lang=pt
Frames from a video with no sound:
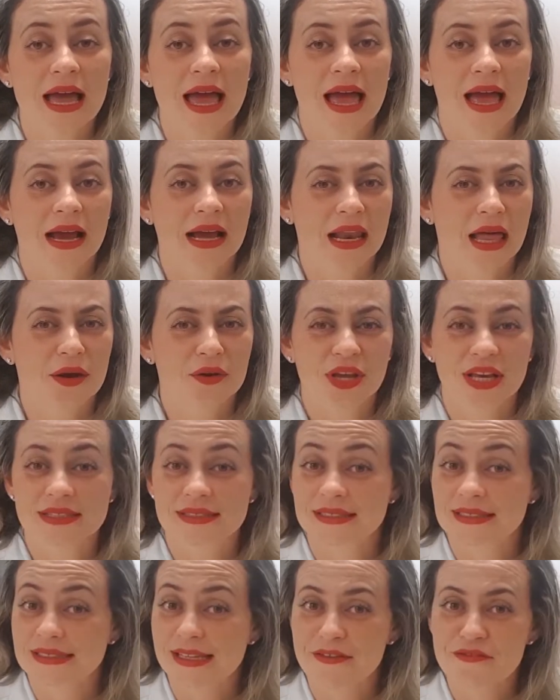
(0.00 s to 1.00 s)
É claro que
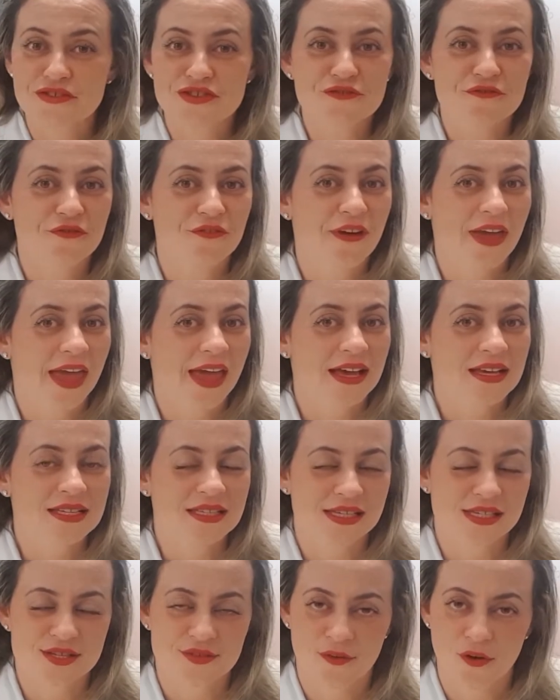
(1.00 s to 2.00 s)
existem
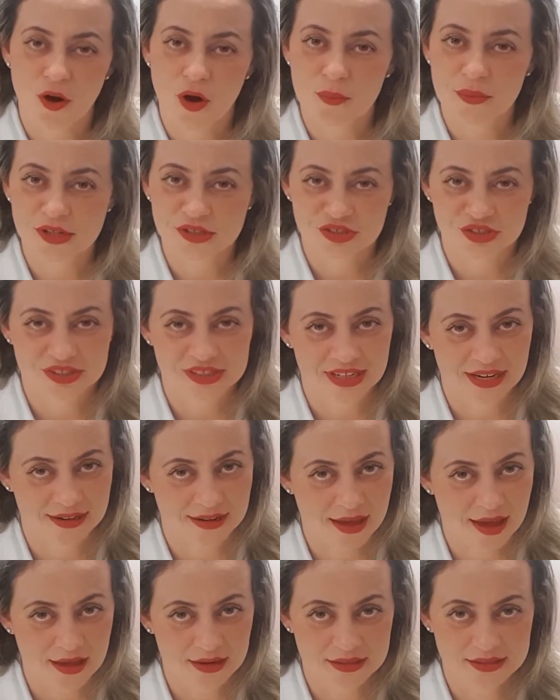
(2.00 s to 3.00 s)
diversas formas de
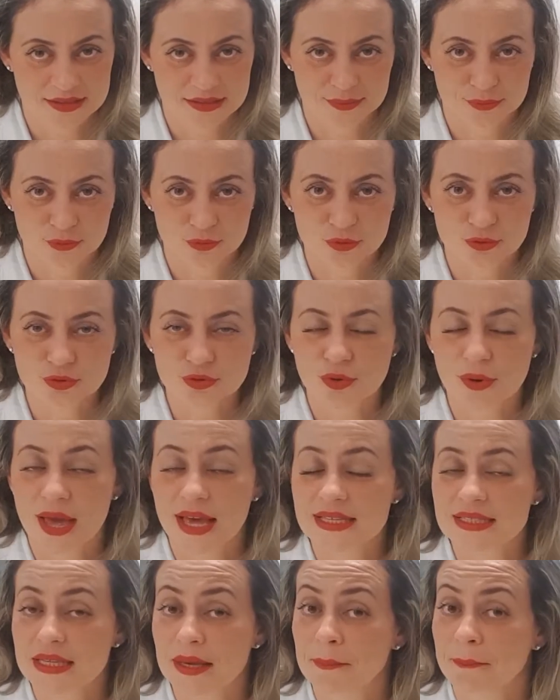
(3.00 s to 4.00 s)
treinar esse músculo,
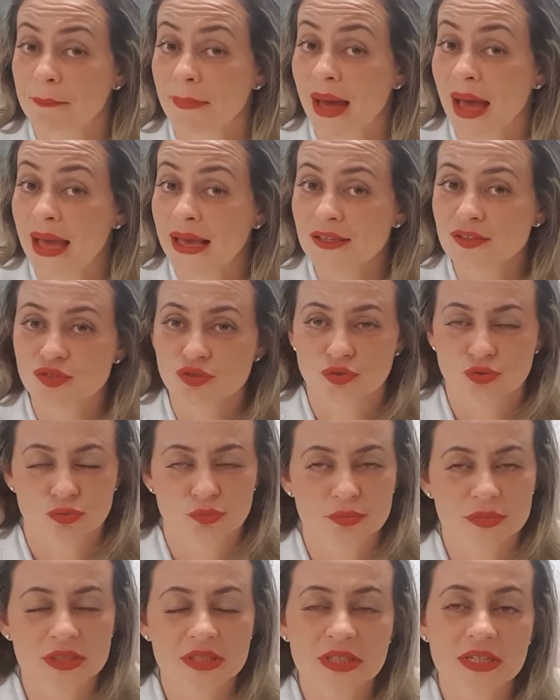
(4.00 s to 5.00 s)
essa é mais
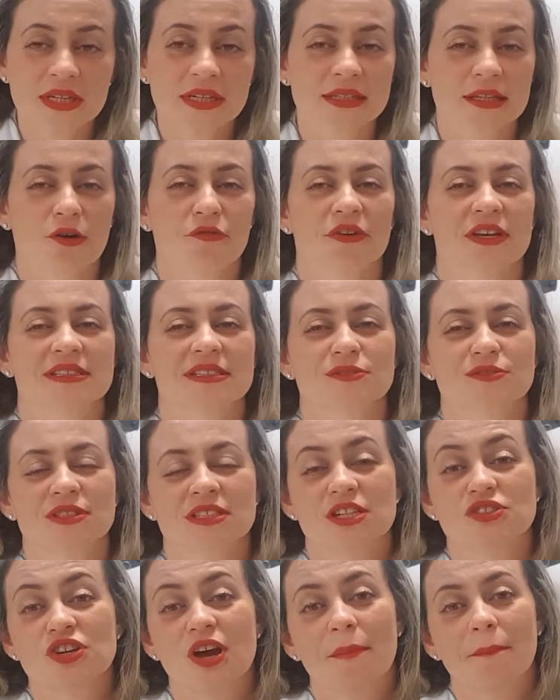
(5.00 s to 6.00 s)
uma, talvez não
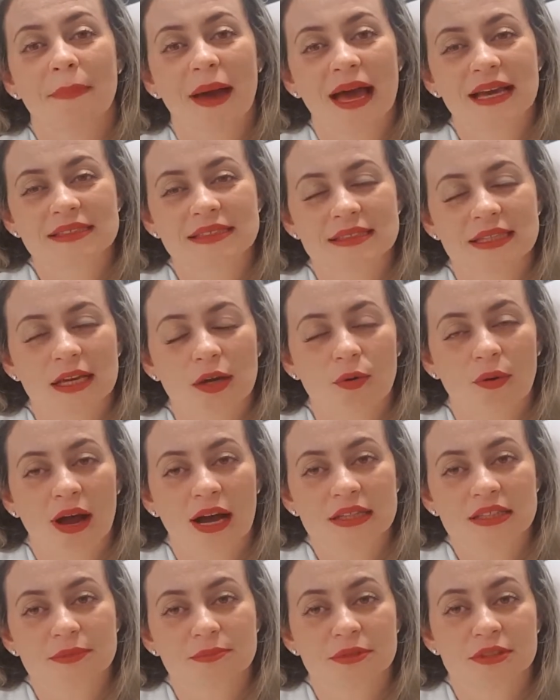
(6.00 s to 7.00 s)
seja a mais
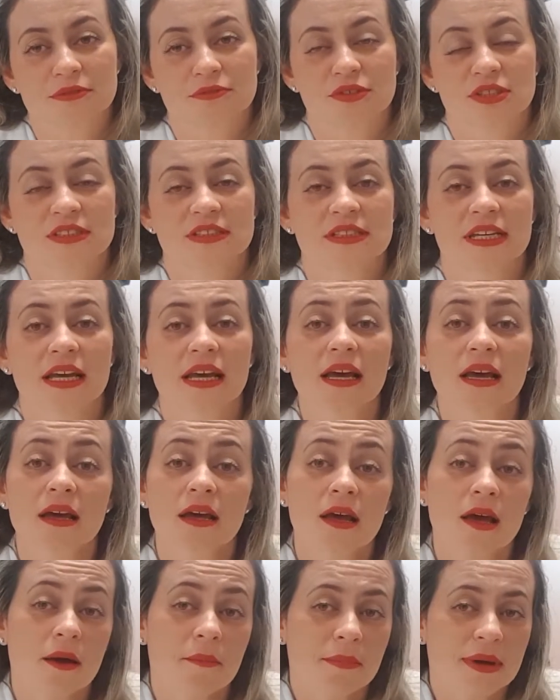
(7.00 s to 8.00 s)
adequada para você,
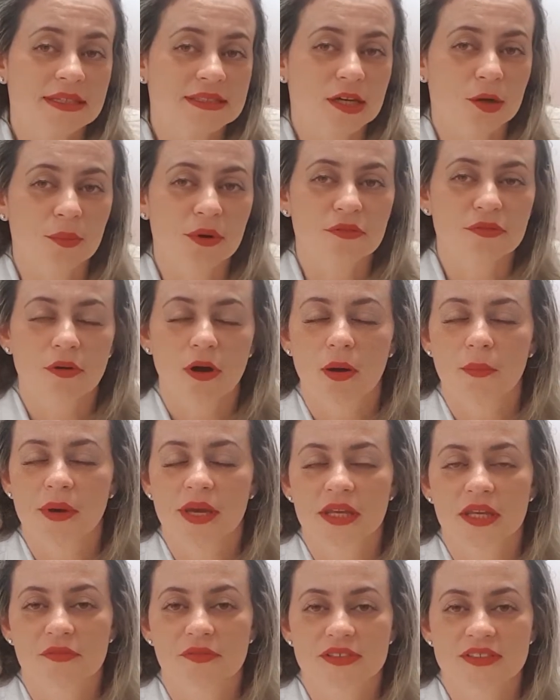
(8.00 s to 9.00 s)
mas é uma forma aí
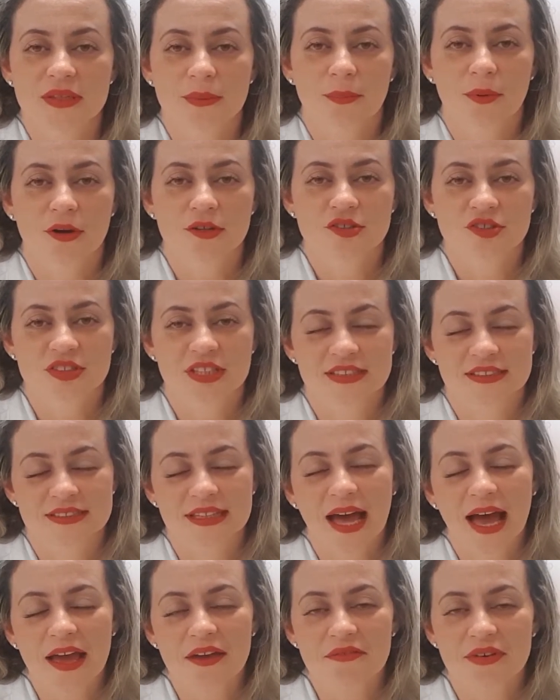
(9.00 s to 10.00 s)
que você pode
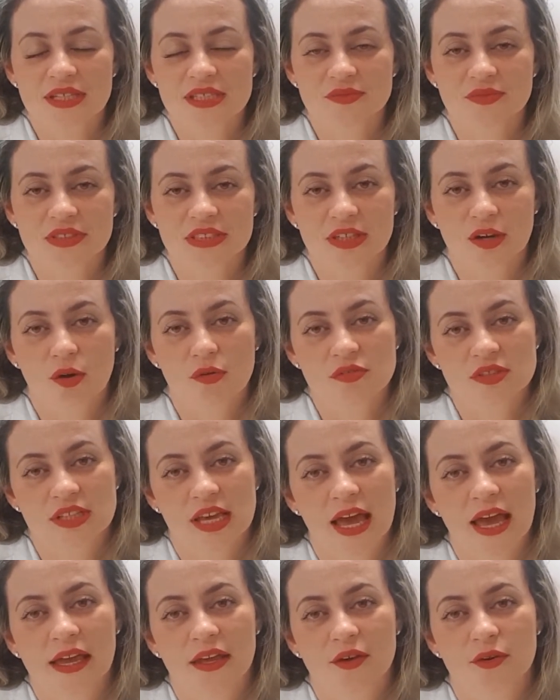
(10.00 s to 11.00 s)
testar e ver se você
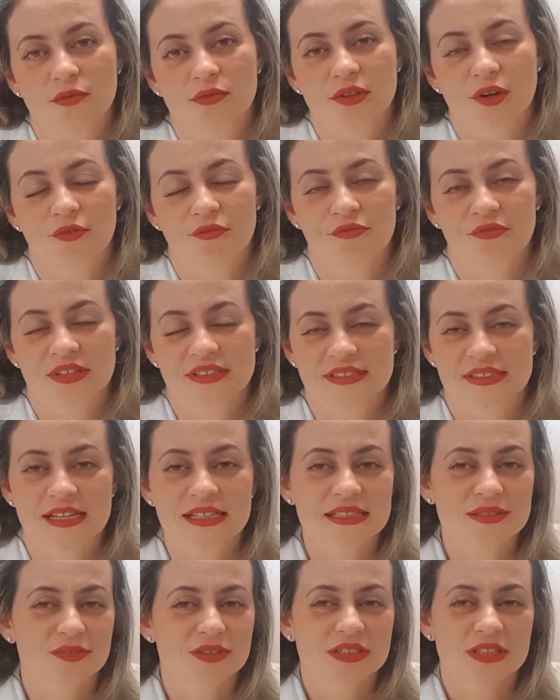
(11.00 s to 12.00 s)
consegue ou não fazer.
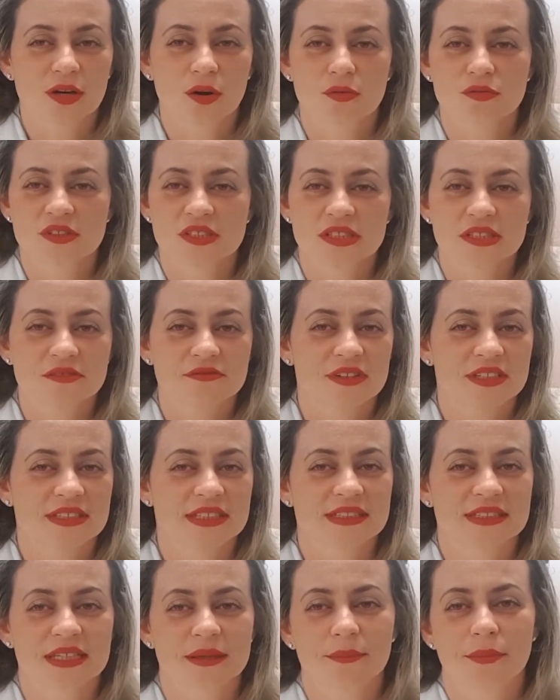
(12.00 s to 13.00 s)
Se você conseguir
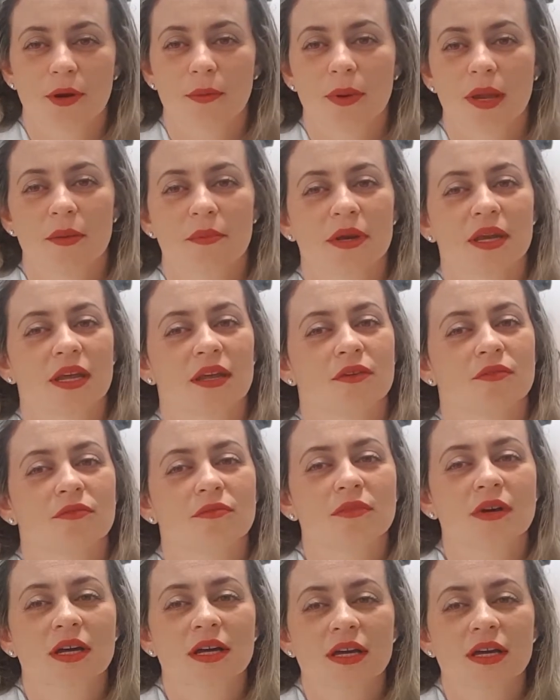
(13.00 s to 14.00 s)
fazer sem problema
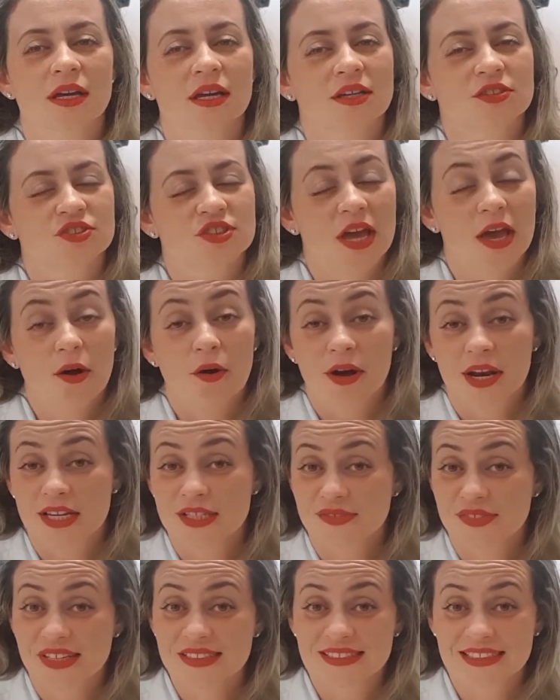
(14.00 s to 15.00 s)
nenhum, já é hora
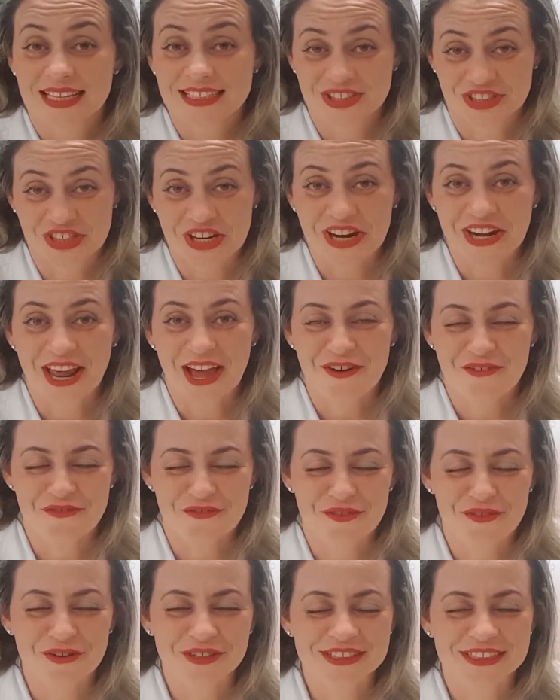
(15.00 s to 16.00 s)
às vezes até de treinar a
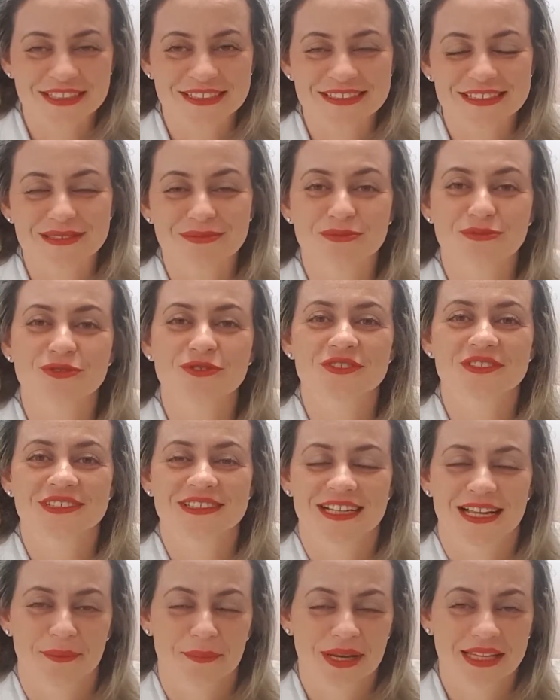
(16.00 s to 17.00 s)
força desse músculo,
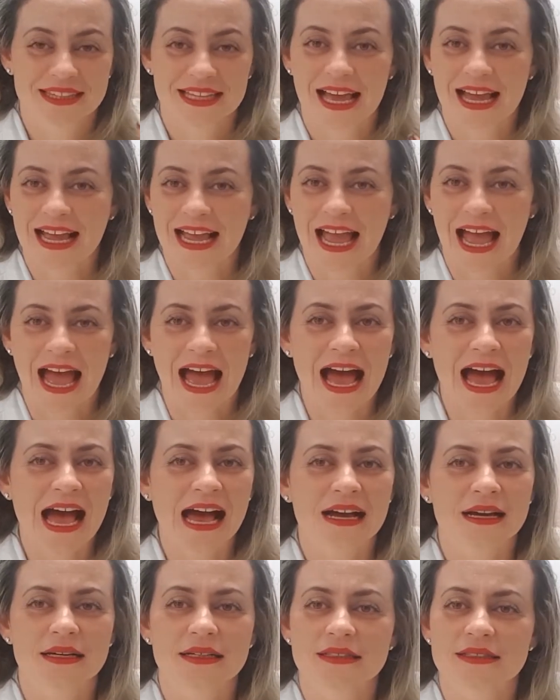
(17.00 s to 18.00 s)
incrementar a
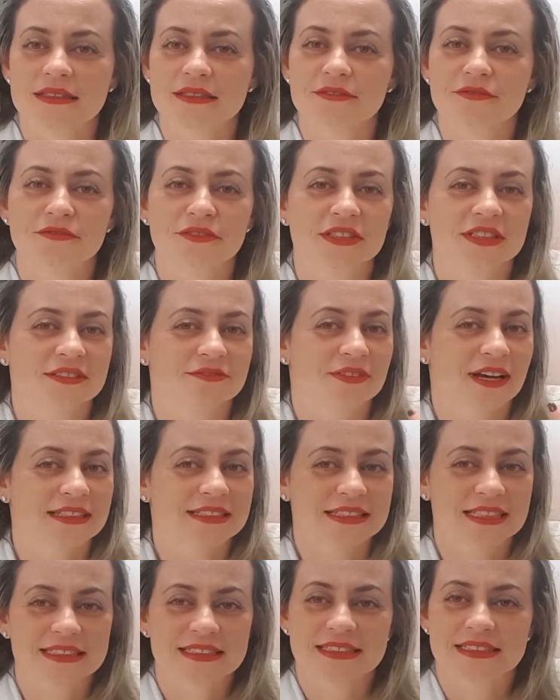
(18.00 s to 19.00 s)
carga, enfim,
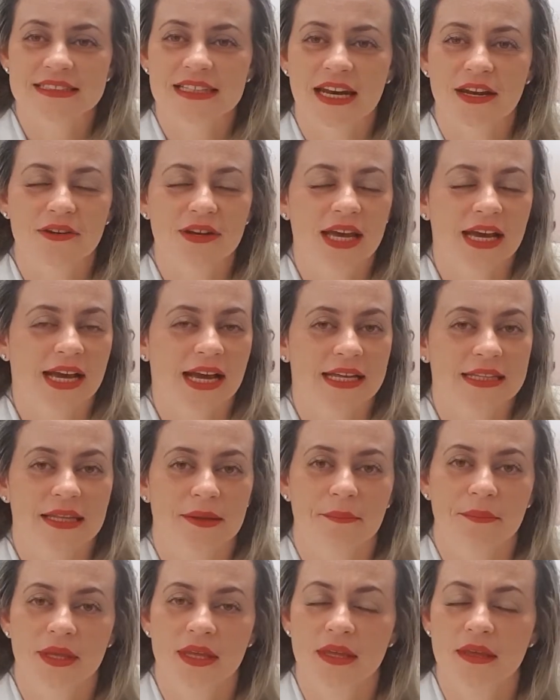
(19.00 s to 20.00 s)
fazer esse treino na
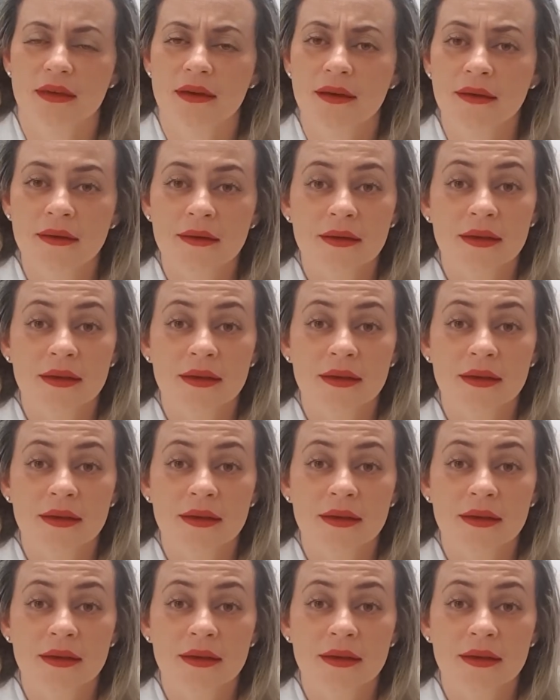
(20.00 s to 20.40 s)
academia.